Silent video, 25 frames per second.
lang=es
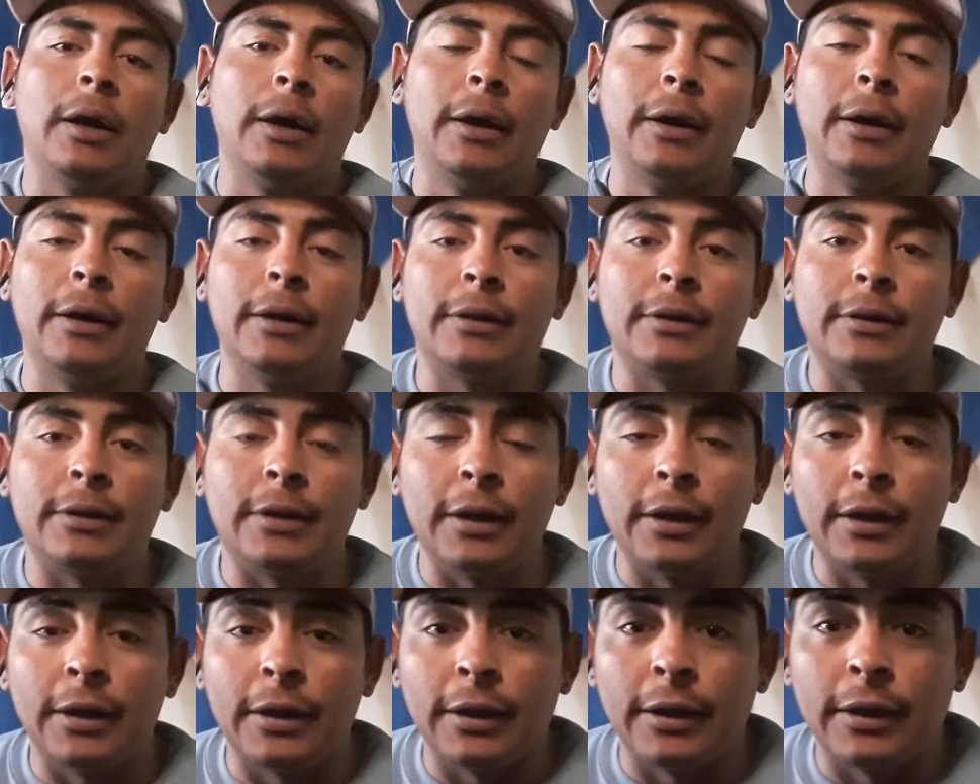
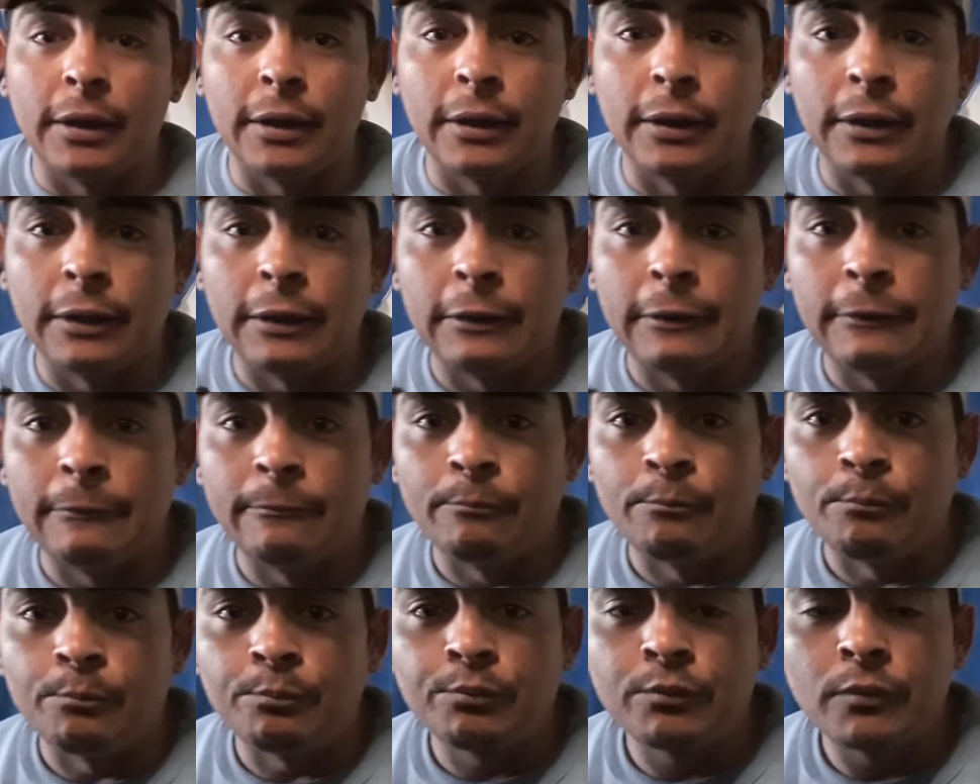
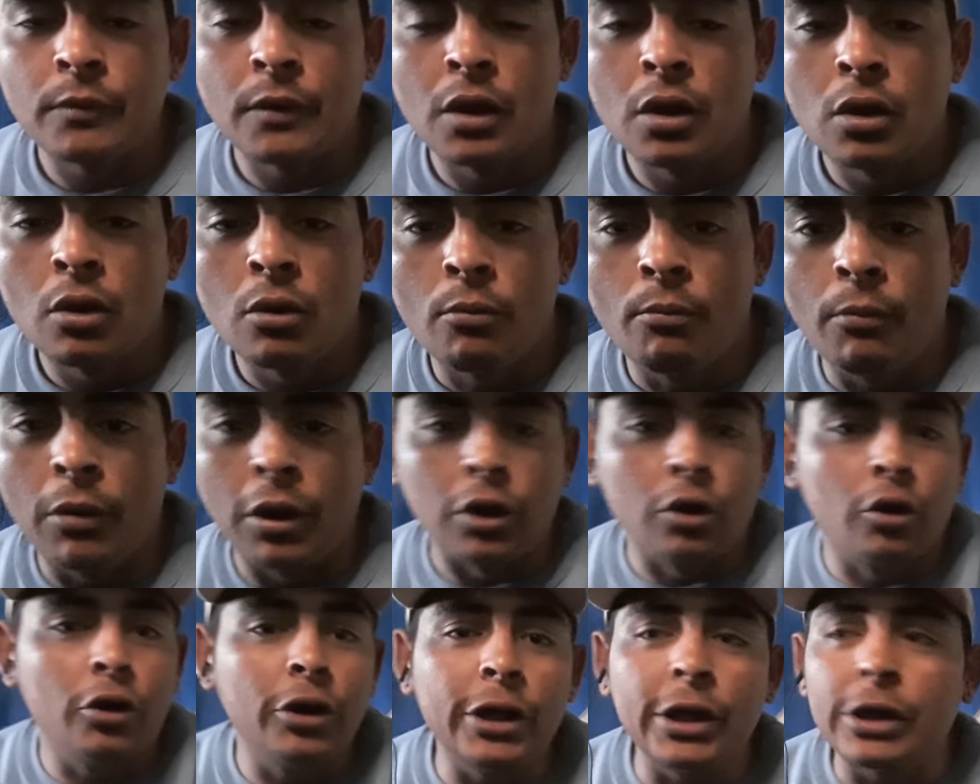Este,
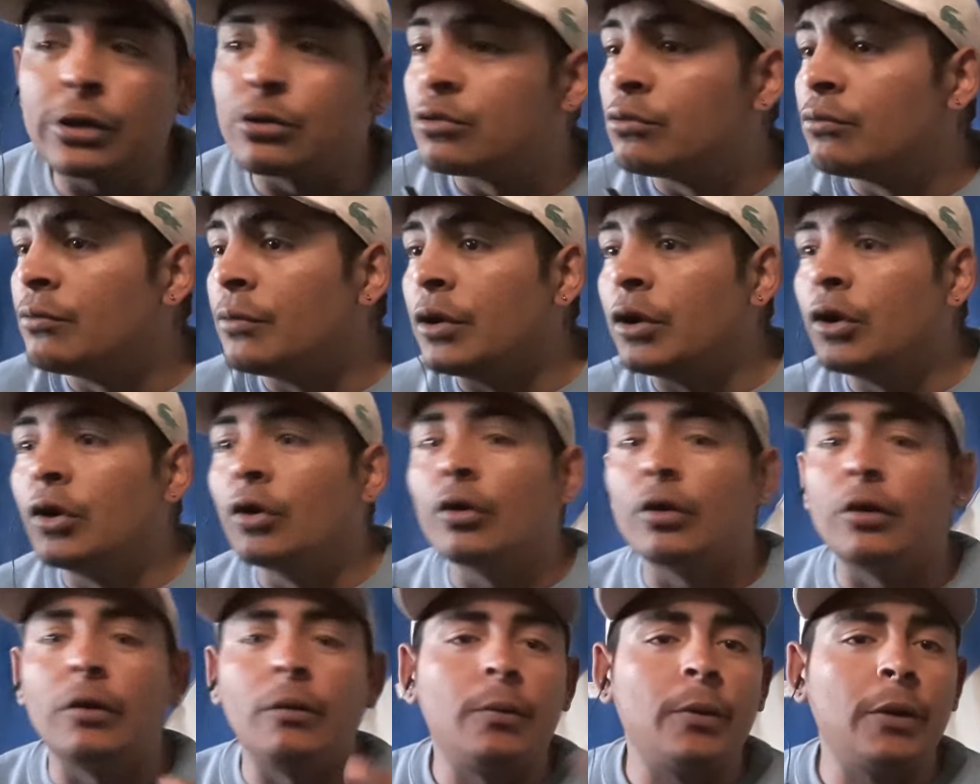bueno, es un
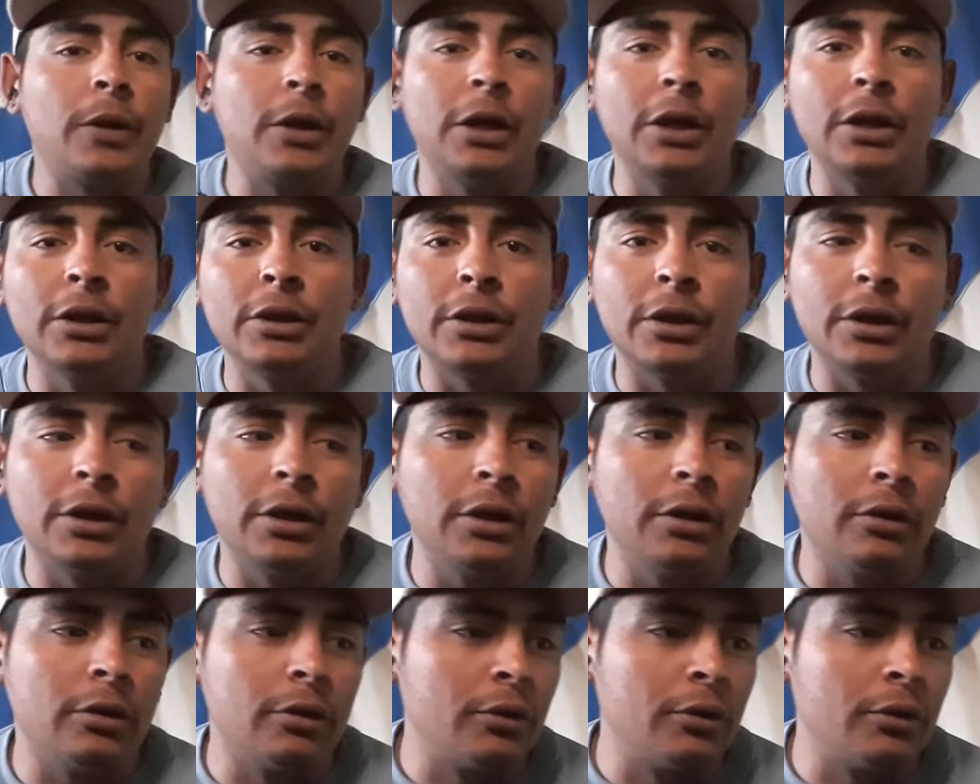video diferente.